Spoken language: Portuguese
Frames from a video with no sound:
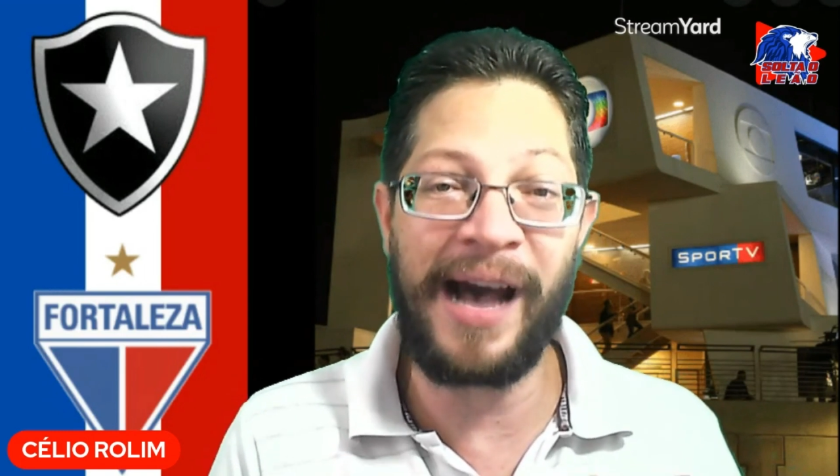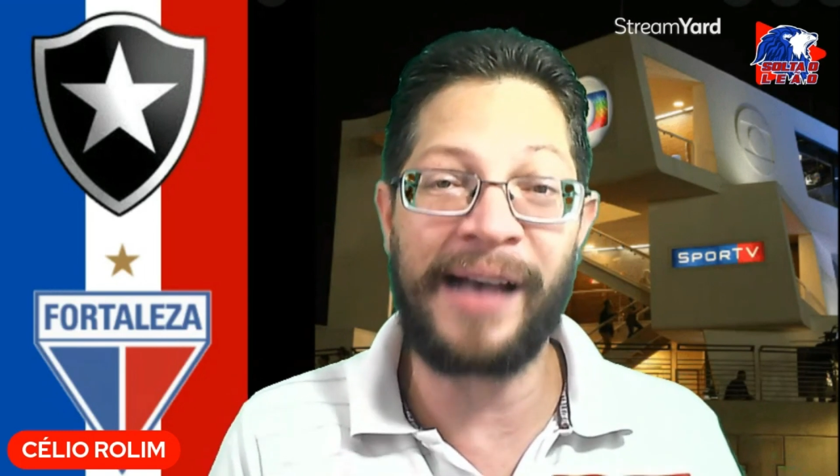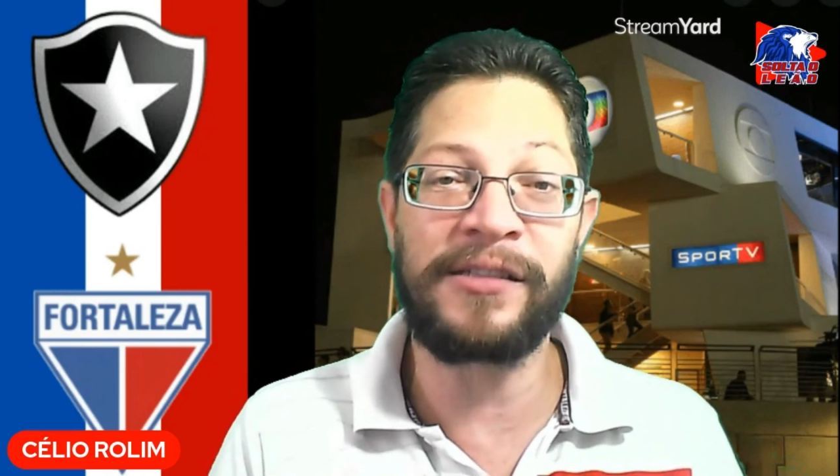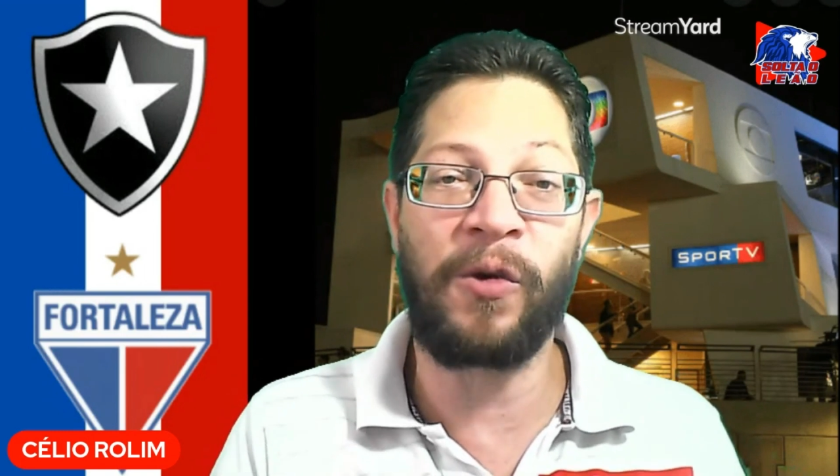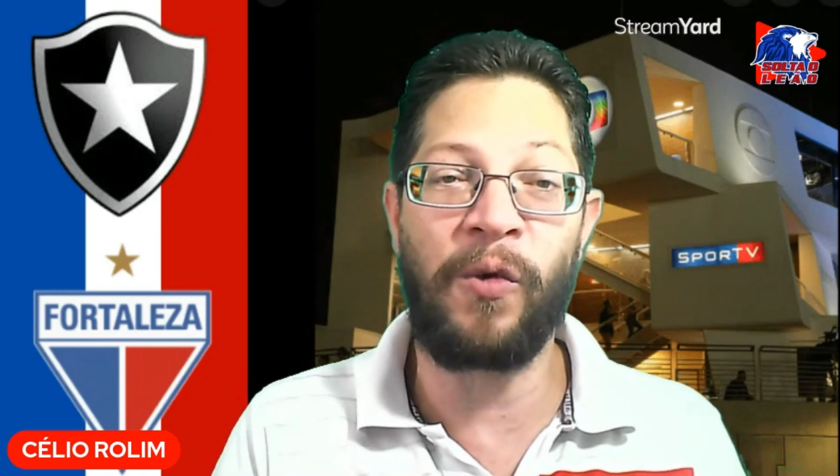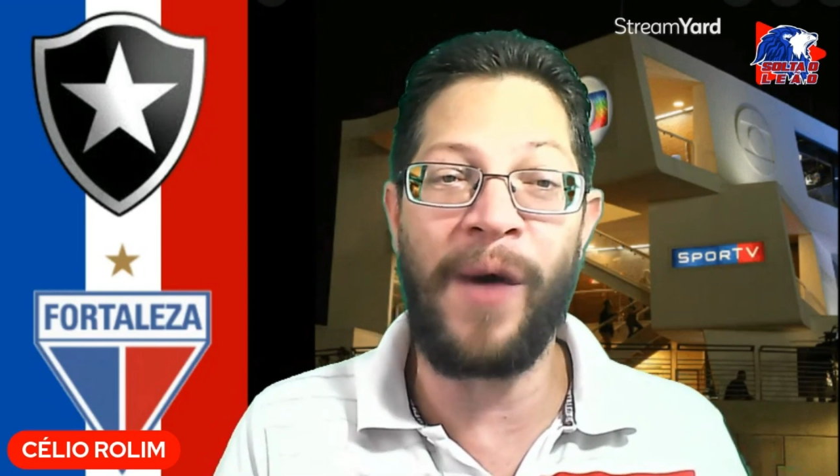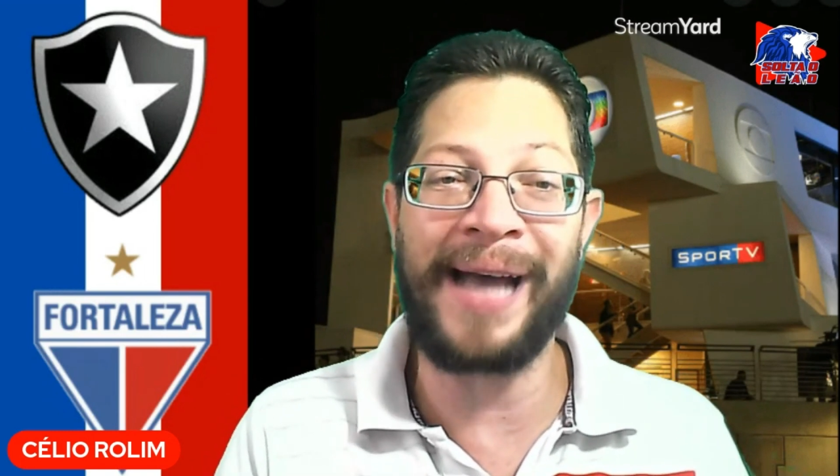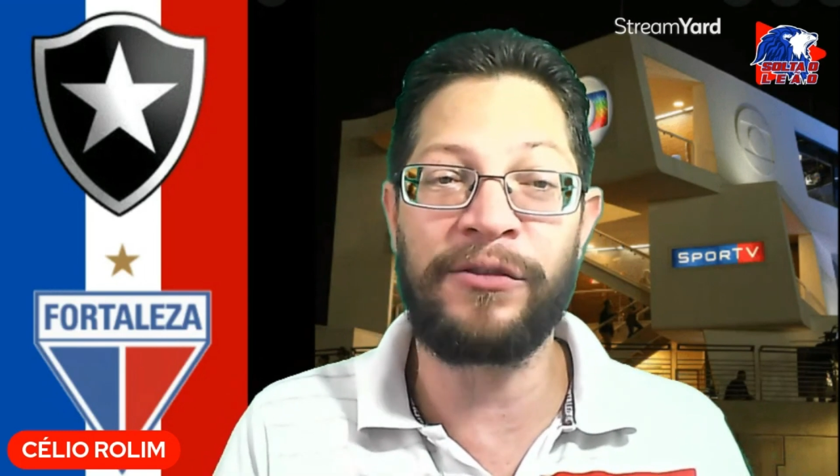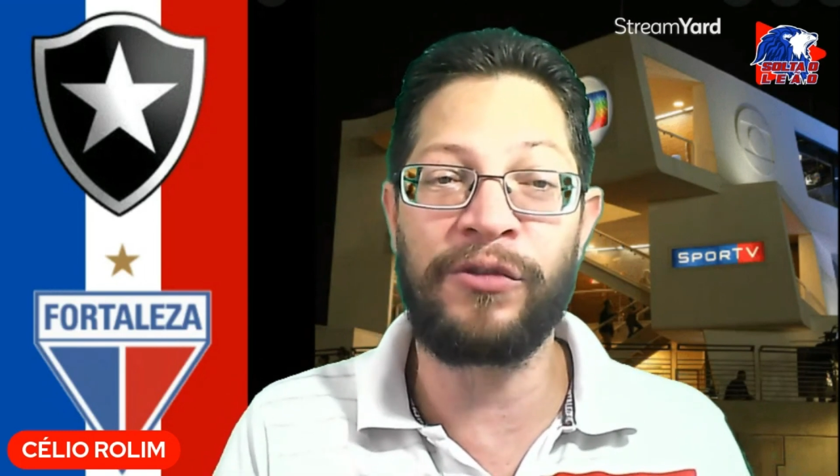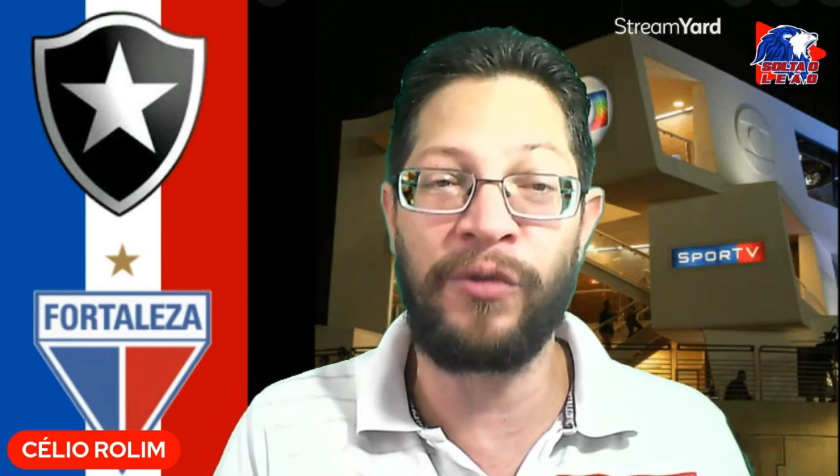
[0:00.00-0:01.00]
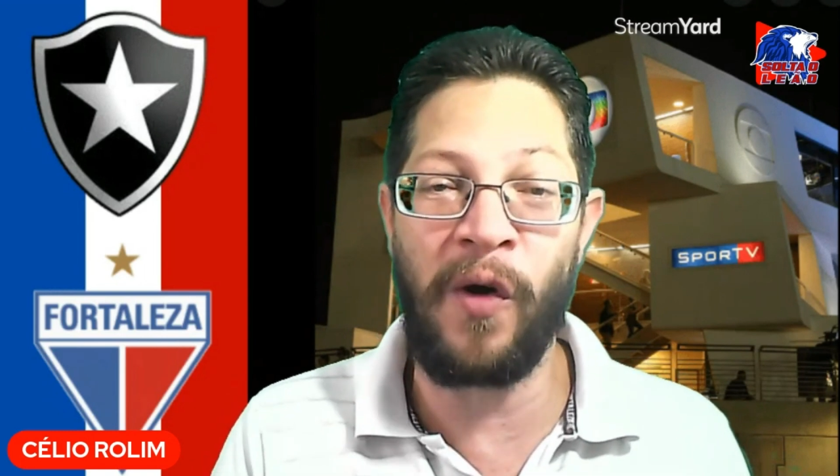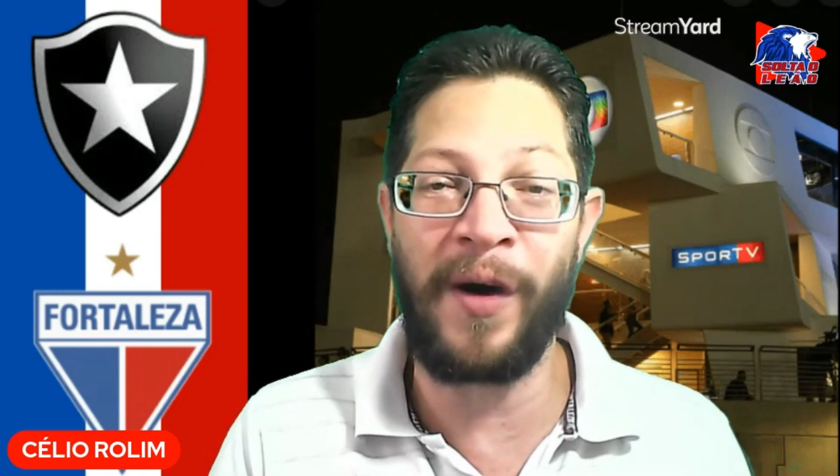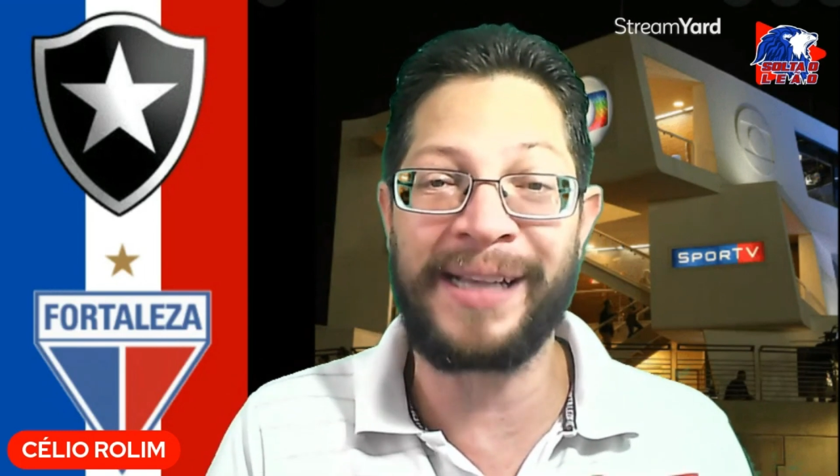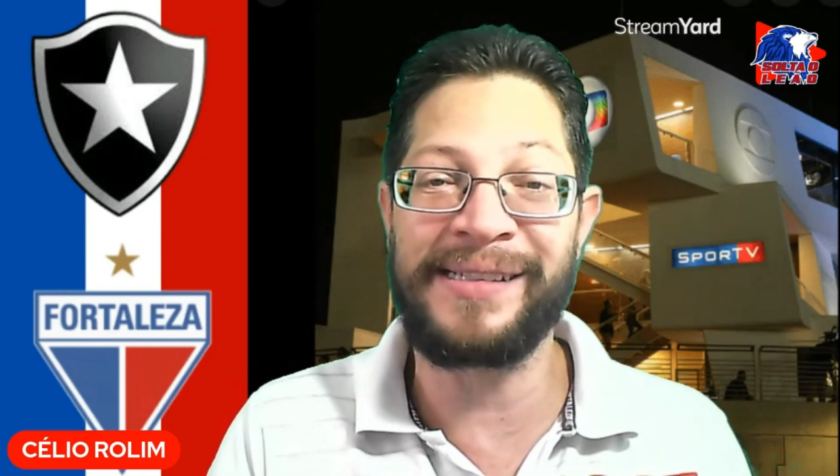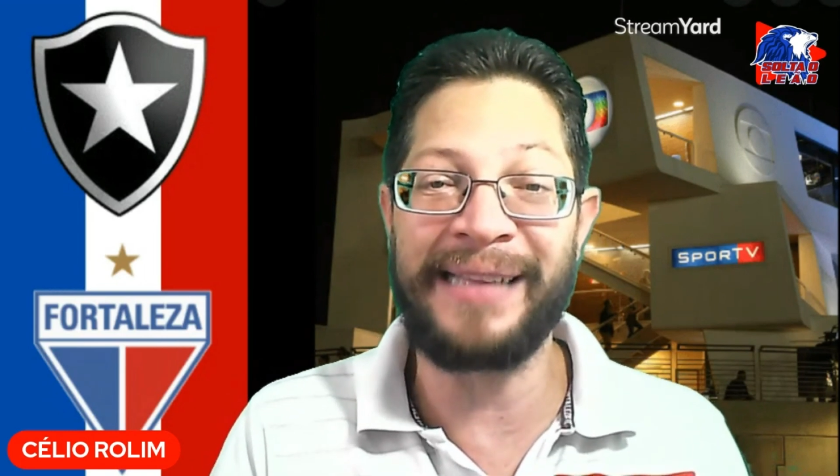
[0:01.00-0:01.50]
às 4
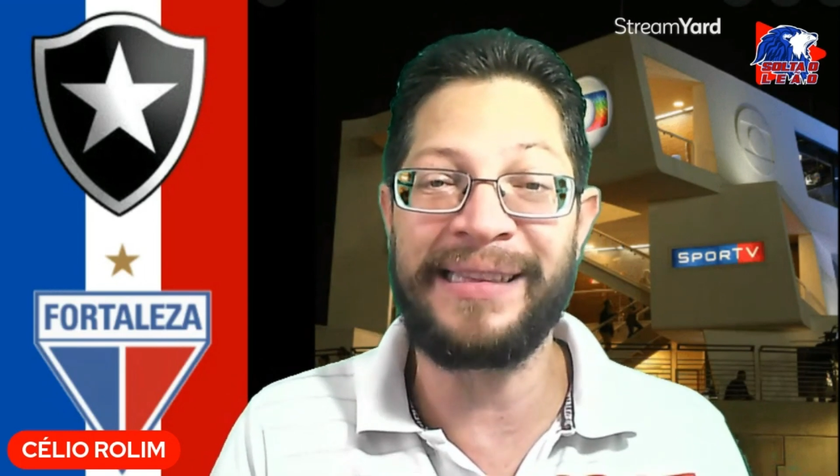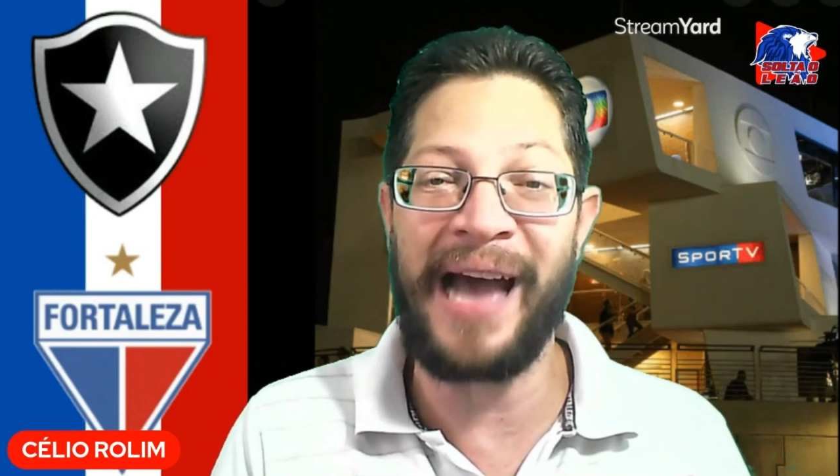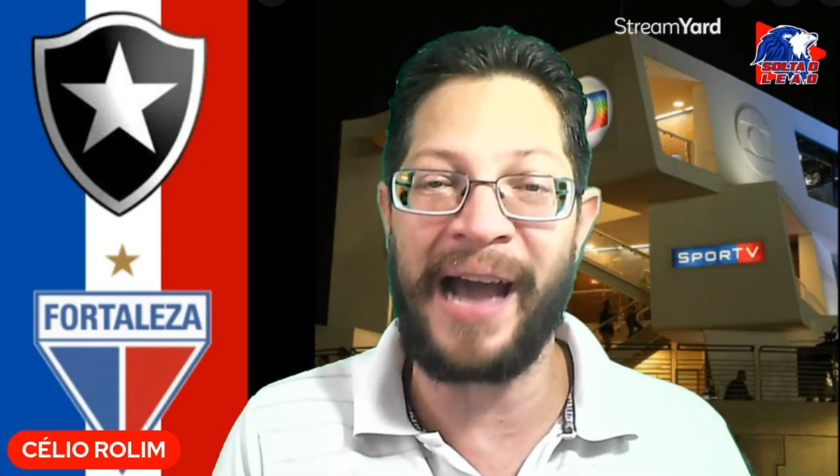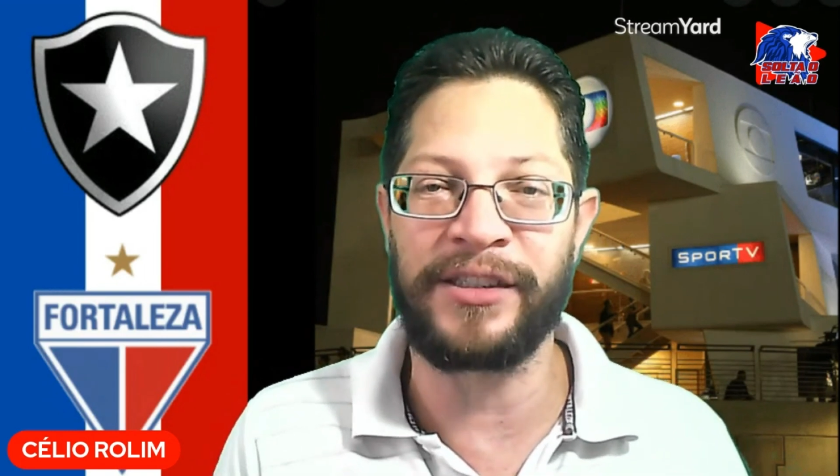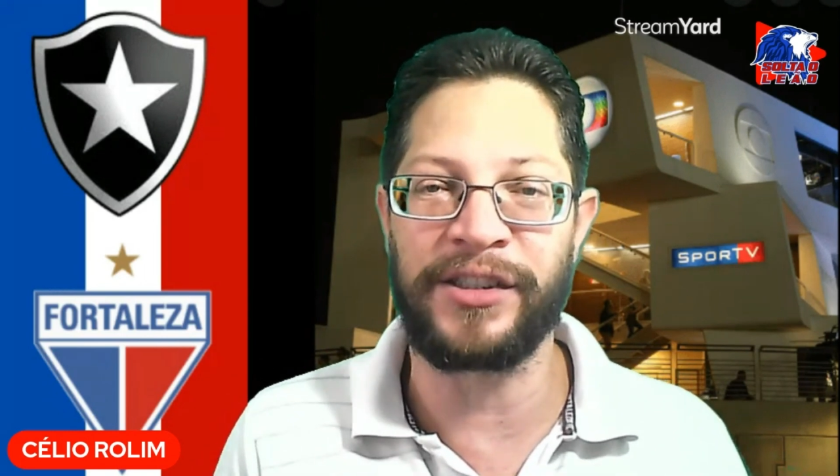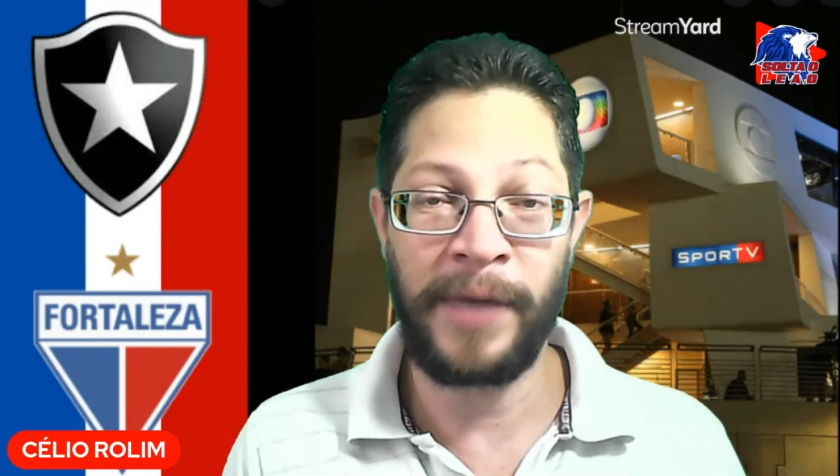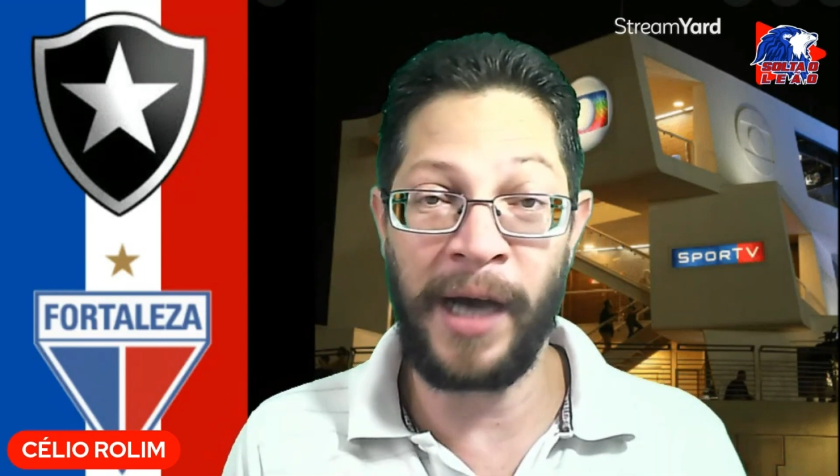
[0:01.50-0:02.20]
horas da tarde.